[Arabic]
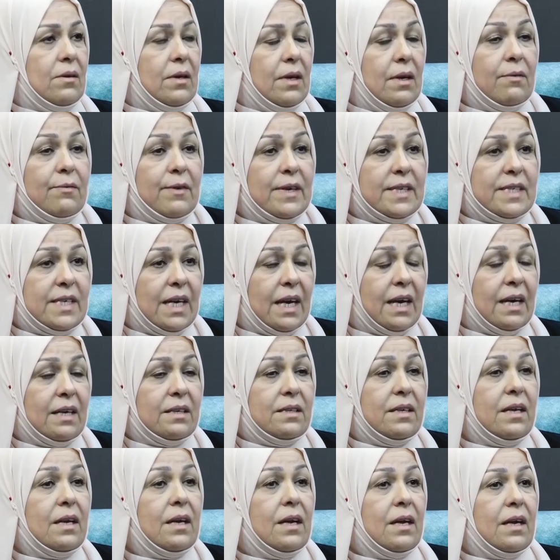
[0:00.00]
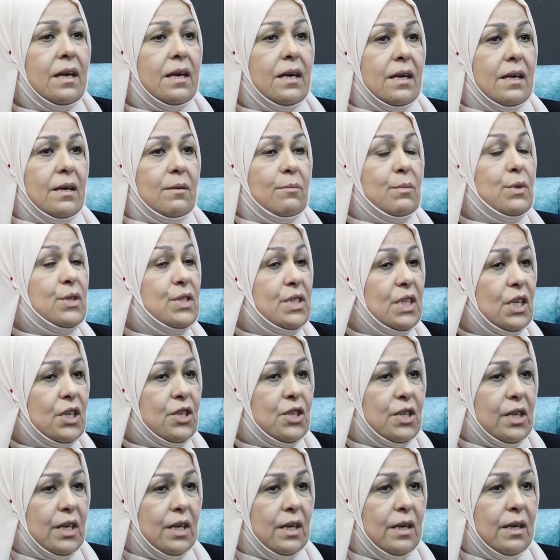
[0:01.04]
الفساد
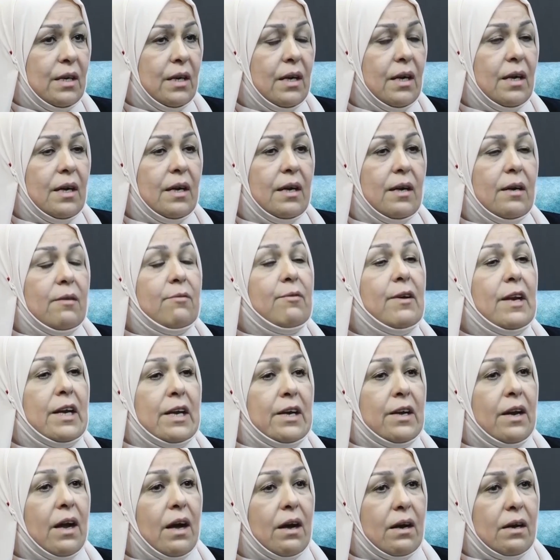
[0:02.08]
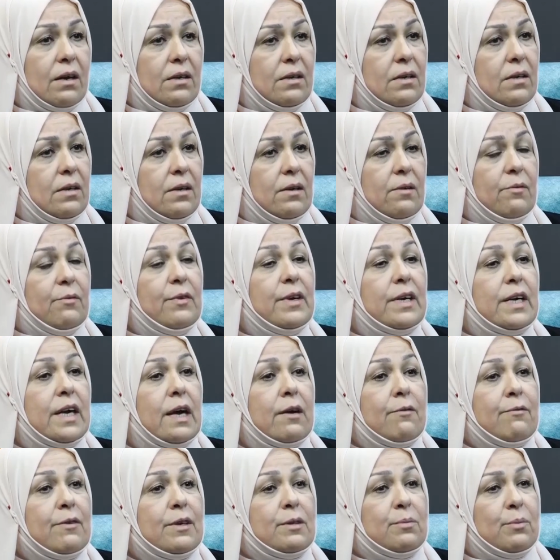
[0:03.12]
مستشري في العراق في
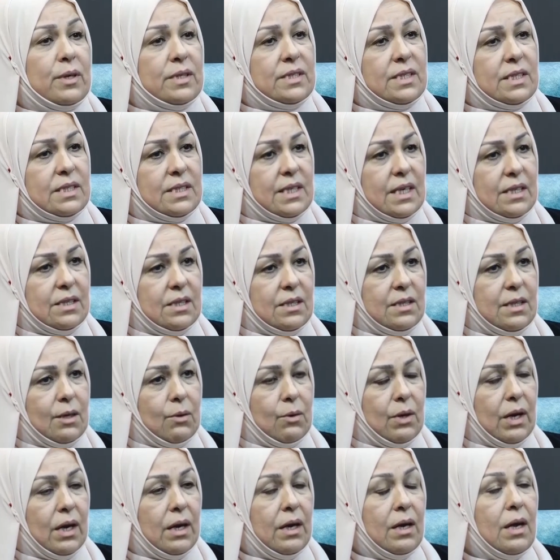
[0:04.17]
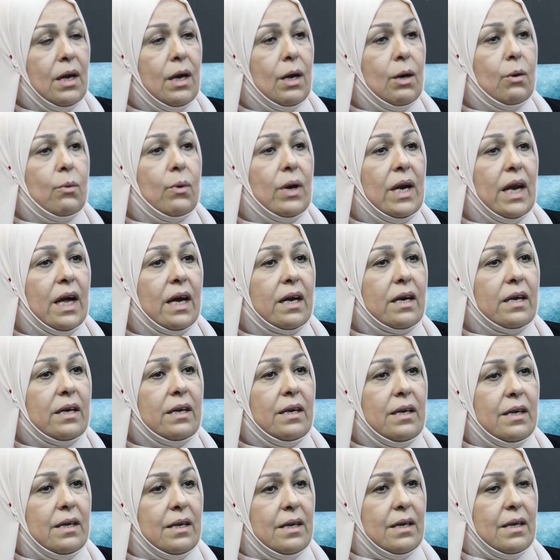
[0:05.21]
كافة مؤسسات الدولة
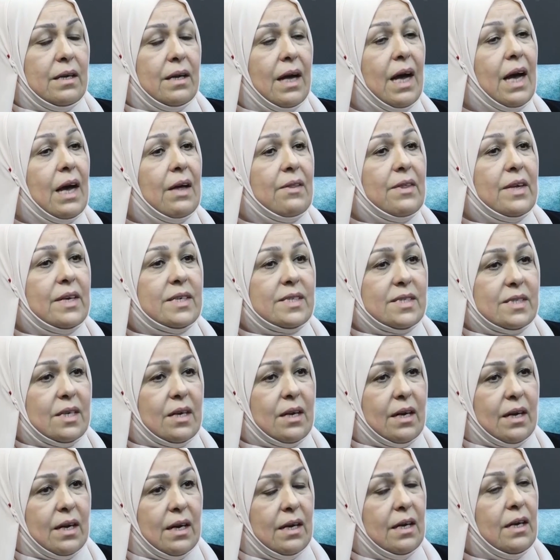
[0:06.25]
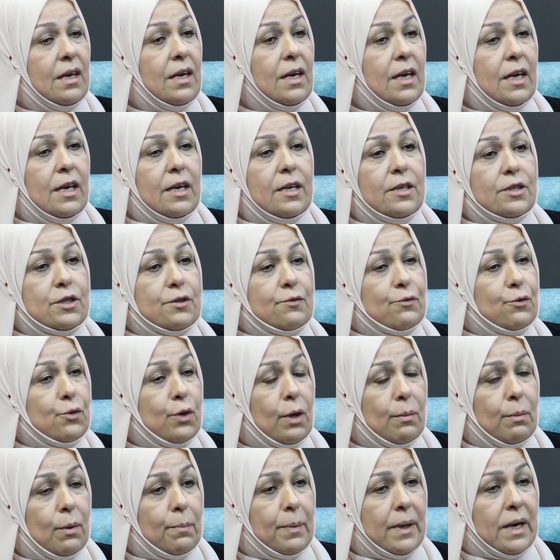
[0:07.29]
ولكن هذه الصرخة اللي
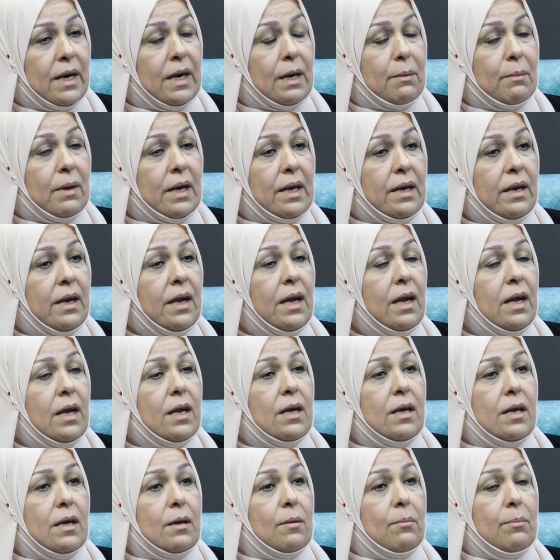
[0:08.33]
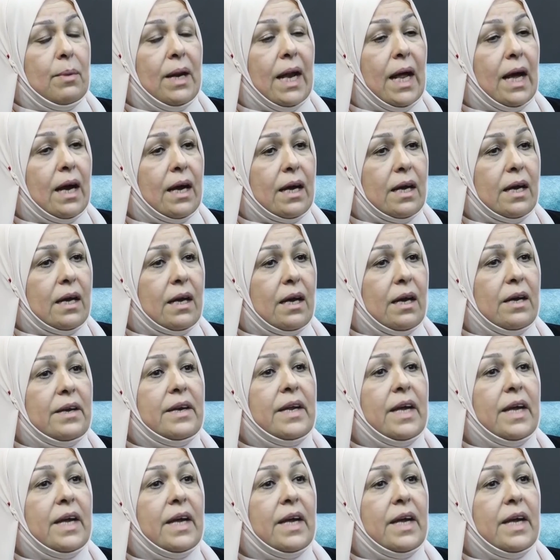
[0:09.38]
شفتوها بالبرلمان بالحقيقة